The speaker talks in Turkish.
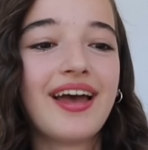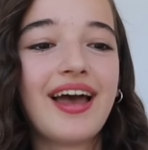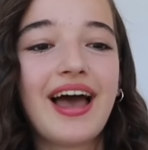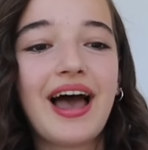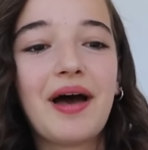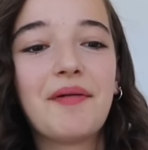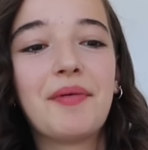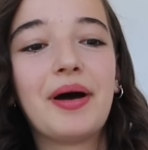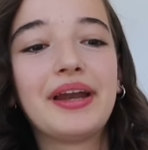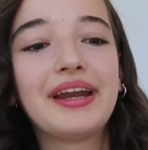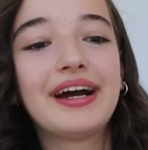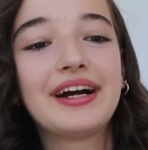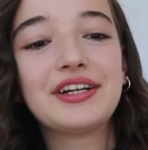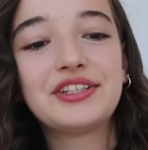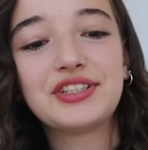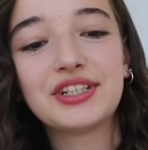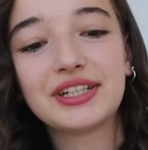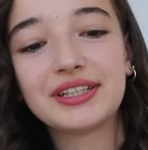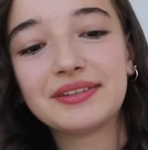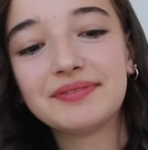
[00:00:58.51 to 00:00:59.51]
Hemen
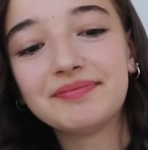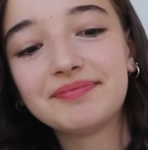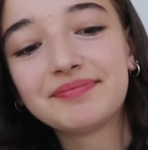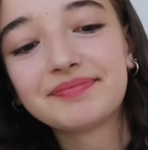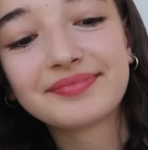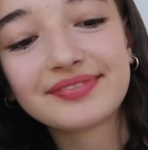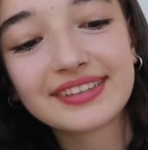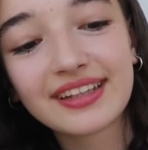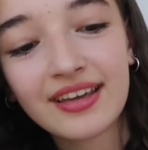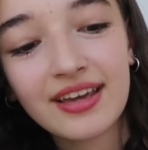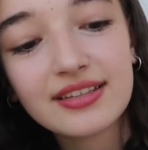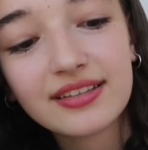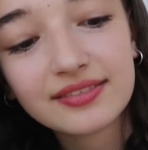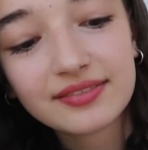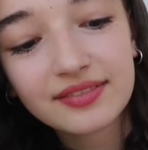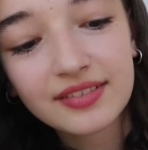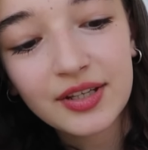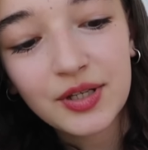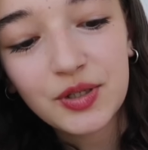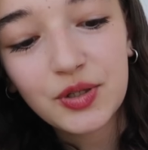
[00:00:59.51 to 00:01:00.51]
açalım.
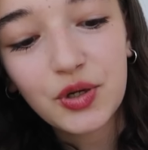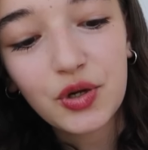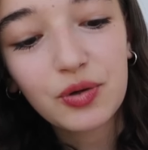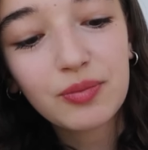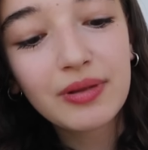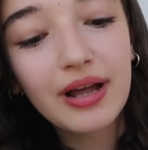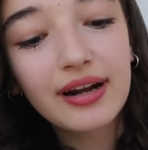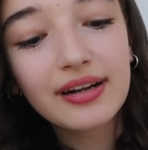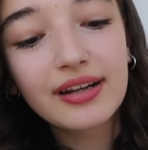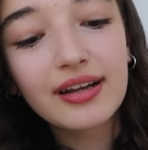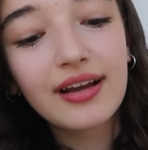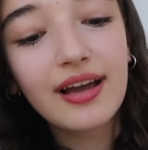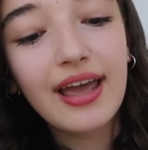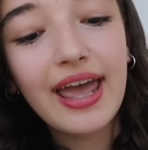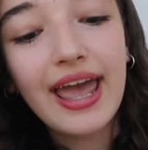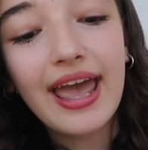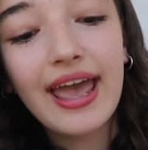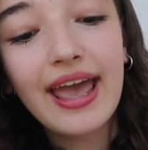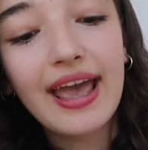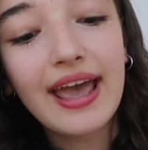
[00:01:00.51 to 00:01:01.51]
Yorumlarda
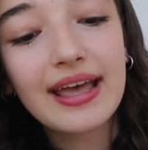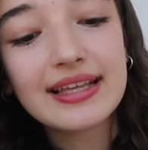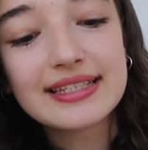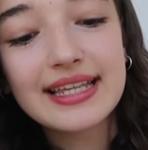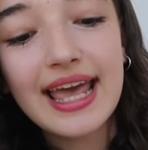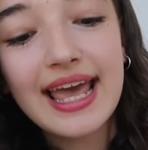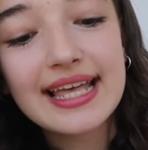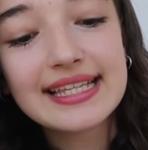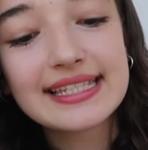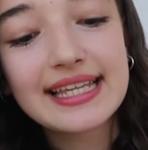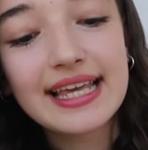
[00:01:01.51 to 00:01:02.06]
e, en